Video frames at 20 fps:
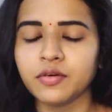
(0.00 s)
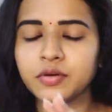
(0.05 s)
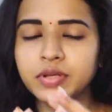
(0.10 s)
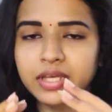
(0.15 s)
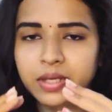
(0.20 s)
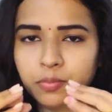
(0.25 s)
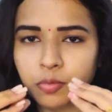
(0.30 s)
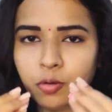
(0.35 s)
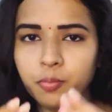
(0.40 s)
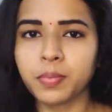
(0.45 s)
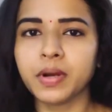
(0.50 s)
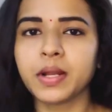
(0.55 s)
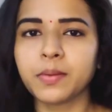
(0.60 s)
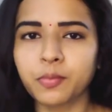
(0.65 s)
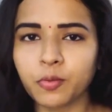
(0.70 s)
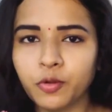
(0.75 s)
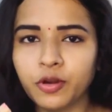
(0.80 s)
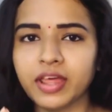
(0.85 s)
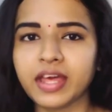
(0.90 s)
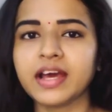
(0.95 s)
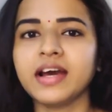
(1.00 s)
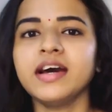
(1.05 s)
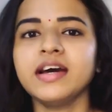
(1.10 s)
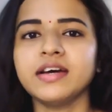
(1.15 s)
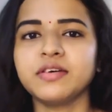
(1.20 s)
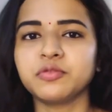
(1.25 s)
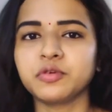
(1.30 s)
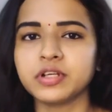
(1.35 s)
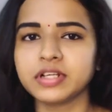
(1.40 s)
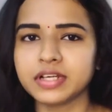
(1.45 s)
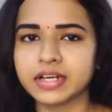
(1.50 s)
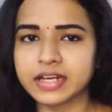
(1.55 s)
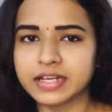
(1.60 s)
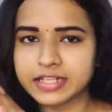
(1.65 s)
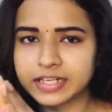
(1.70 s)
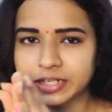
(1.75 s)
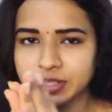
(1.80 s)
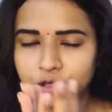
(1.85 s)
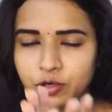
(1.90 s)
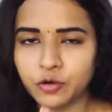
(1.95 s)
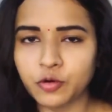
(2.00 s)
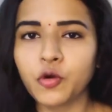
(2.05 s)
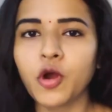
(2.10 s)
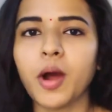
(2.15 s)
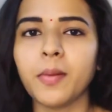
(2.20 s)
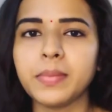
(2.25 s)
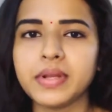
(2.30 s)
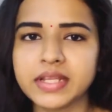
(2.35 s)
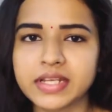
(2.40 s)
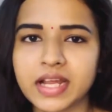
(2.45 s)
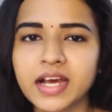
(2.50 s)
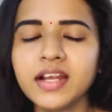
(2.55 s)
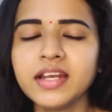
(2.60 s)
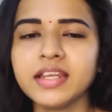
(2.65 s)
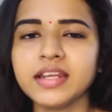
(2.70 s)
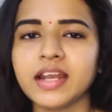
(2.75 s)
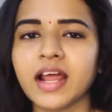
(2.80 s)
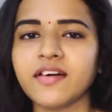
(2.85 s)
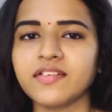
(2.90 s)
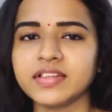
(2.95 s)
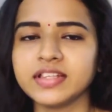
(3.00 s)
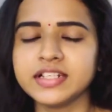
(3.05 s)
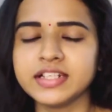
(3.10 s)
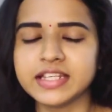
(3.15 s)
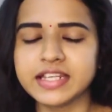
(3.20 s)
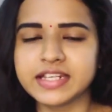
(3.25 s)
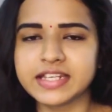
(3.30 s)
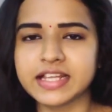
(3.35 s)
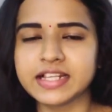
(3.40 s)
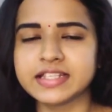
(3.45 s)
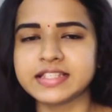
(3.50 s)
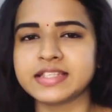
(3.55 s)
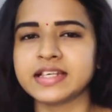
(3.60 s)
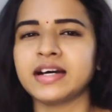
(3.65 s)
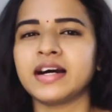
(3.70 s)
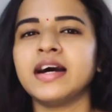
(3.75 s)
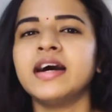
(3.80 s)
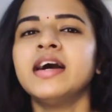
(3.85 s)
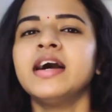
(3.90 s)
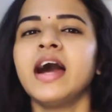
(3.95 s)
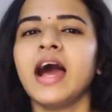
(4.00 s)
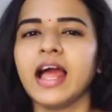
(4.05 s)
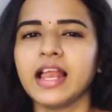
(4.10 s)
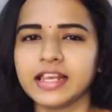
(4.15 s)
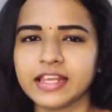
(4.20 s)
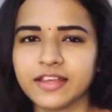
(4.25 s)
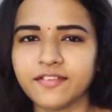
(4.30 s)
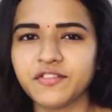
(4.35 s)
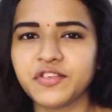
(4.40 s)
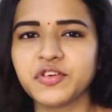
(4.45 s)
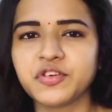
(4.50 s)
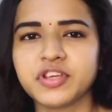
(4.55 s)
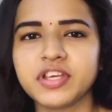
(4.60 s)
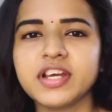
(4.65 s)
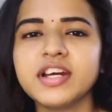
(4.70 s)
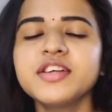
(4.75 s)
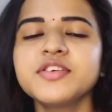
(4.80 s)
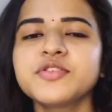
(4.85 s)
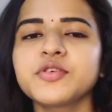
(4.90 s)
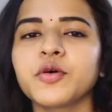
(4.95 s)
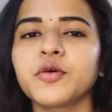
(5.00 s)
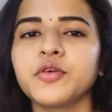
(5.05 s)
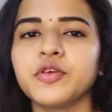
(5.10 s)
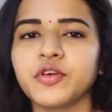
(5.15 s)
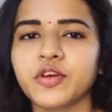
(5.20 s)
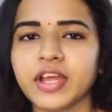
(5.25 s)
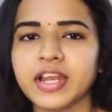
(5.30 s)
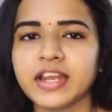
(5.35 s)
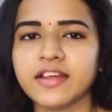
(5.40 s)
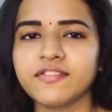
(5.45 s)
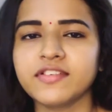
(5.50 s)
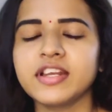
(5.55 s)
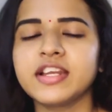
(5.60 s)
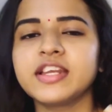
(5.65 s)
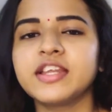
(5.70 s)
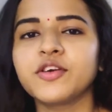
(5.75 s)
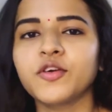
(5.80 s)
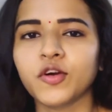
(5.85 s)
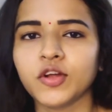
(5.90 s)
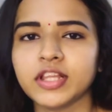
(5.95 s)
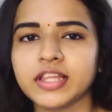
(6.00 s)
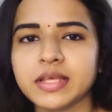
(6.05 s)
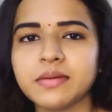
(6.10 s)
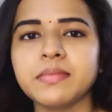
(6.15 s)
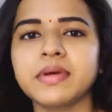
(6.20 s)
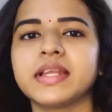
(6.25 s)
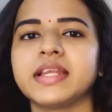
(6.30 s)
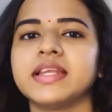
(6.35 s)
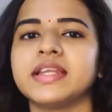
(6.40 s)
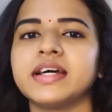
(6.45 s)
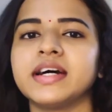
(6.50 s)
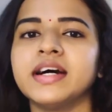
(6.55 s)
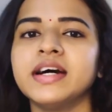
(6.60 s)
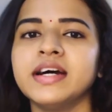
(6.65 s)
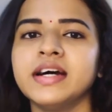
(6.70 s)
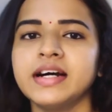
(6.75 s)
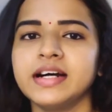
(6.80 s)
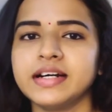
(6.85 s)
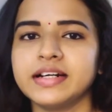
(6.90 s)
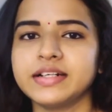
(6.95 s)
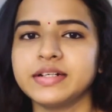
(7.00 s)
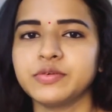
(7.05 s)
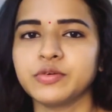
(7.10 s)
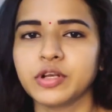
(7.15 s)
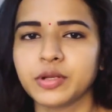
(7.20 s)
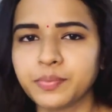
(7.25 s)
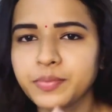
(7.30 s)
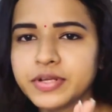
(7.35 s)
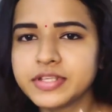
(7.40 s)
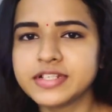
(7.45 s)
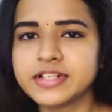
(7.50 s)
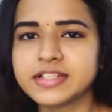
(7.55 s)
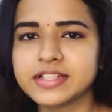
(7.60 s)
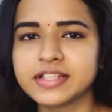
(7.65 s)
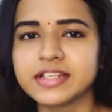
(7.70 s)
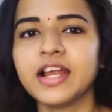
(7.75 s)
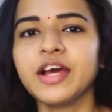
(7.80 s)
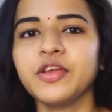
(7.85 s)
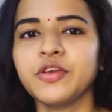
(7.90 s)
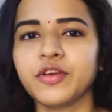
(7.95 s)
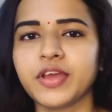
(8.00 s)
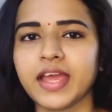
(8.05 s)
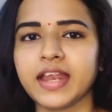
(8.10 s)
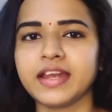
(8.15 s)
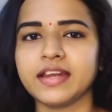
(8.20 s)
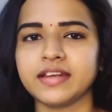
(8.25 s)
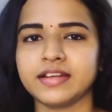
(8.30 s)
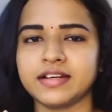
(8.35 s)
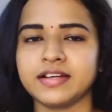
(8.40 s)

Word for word: நீங்கள் புக் பண்ண போகிறீங்க உங்களுக்கு ரெண்ட் எடுக்கணும் அப்படின்னா நான் வந்து டீட்டெயில்ஸ் ஐ கிவ் யூ ஹியர் ஸோ யூ கேன் டெஃபினெட்லி கால் தெம் அண்ட் உங்களுக்கு பிடிச்சிருந்ததுன்னா யூ கேன்